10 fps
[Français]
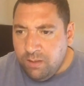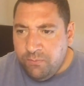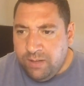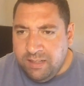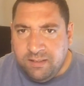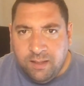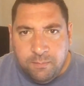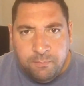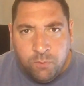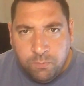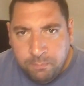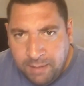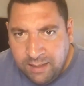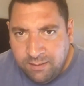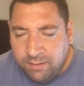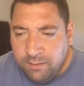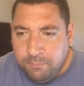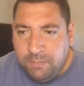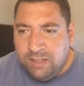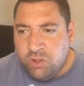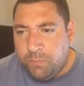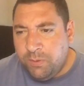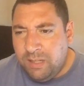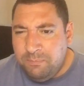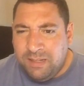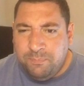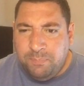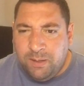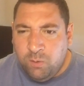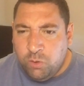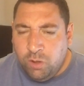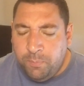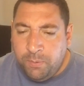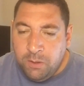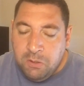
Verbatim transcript: Valetta, Malte, Malte, championnat de Malte, pas au top.